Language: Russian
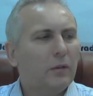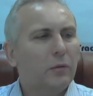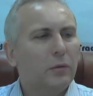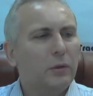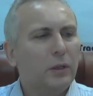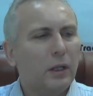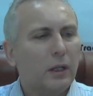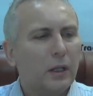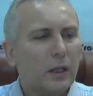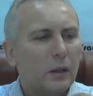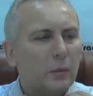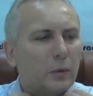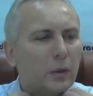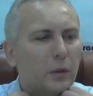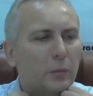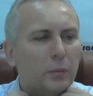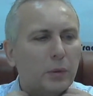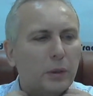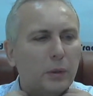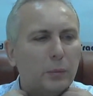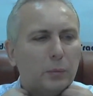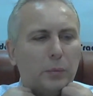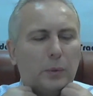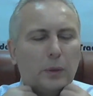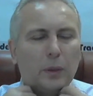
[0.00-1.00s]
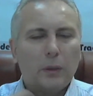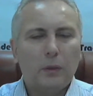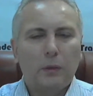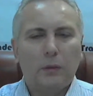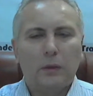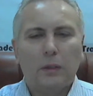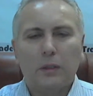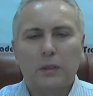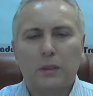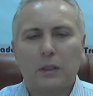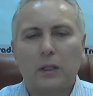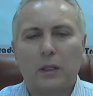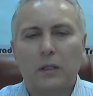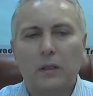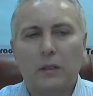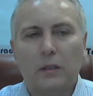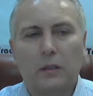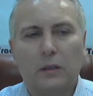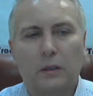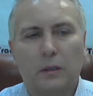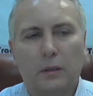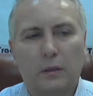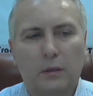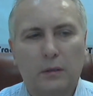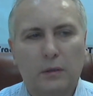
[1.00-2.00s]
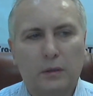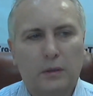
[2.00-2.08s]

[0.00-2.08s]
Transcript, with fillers: Он якобы, э, э, так сказать, э,